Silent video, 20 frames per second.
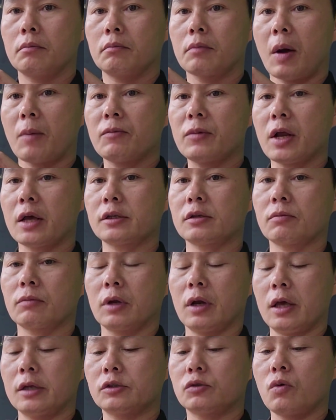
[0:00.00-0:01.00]
bấm vào đây xong
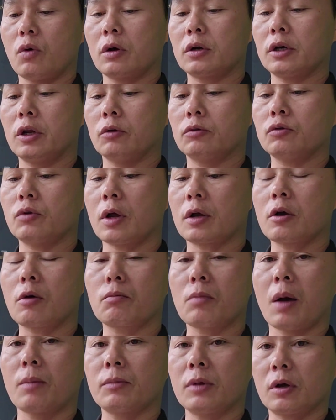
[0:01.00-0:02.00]
rồi lên xuống nếu chúng ta
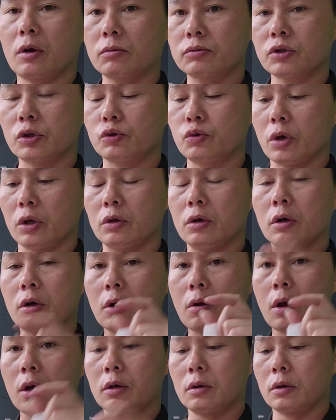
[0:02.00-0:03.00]
không bấm là không dịch chuyển được
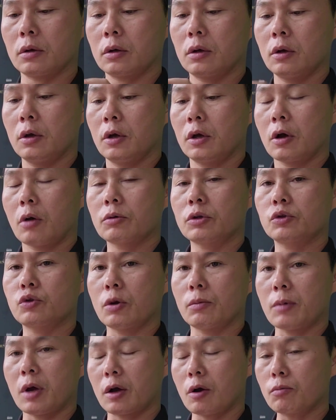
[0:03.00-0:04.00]
đâu ạ không dịch
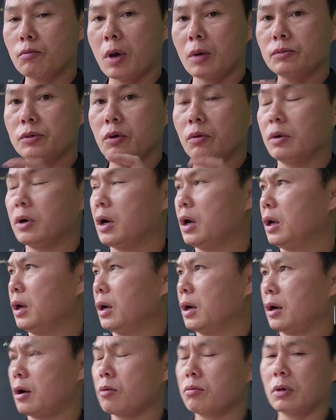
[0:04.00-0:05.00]
chuyển mà không bấm nhiều người
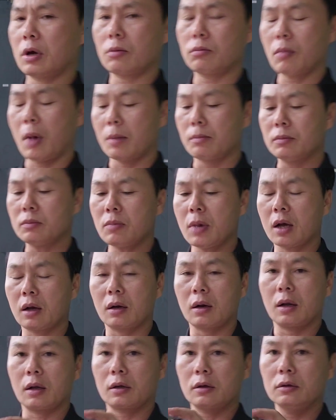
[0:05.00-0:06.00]
à, không không bấm
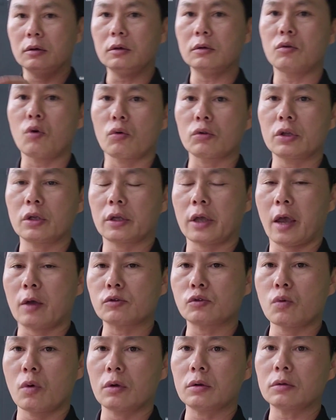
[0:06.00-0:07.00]
mà cứ cố tình kéo
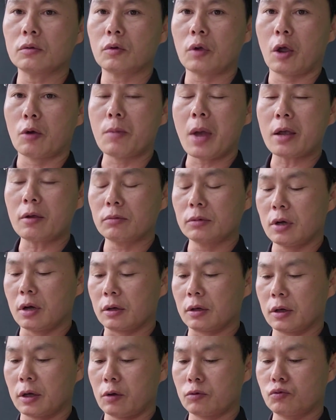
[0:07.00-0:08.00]
xuống kéo mãi không
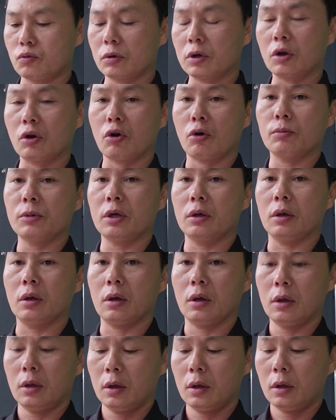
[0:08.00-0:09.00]
được kéo xuống là nó bị
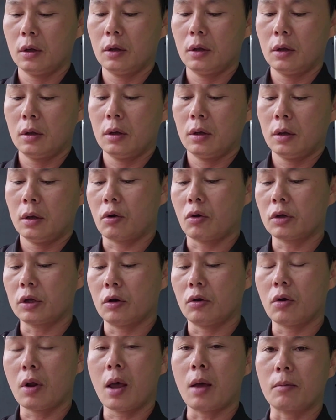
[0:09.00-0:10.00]
có thể
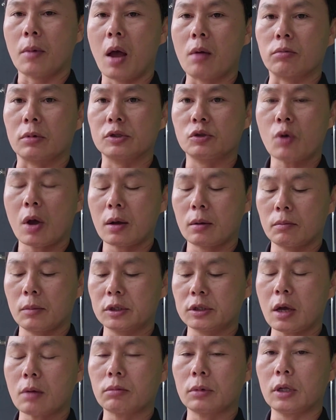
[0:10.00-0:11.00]
nó làm hỏng cái răng bên
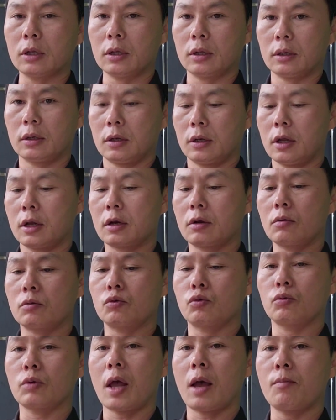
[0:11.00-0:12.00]
trong đấy nên
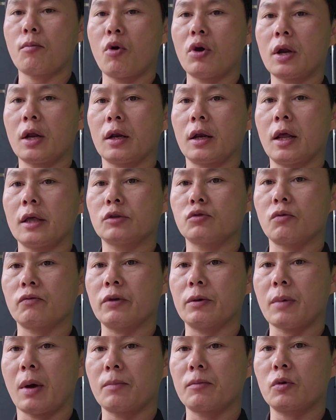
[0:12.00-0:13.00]
chúng ta mỗi lần lên xuống
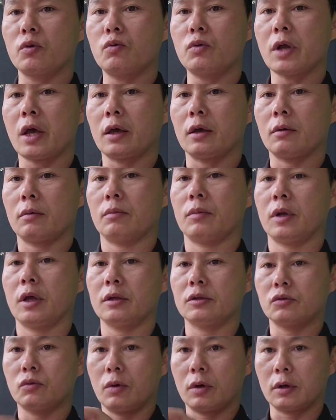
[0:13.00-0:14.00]
phải bấm cái nút này
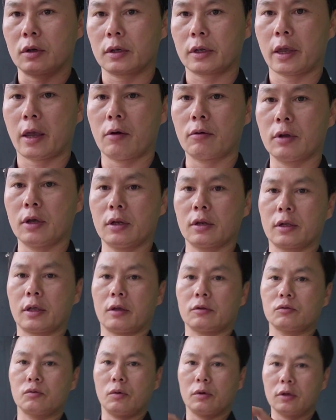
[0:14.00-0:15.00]
lên xuống kéo lên
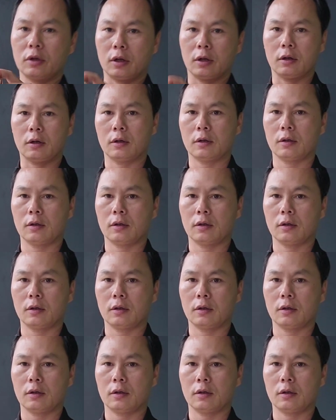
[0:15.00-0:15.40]
kéo xuống như này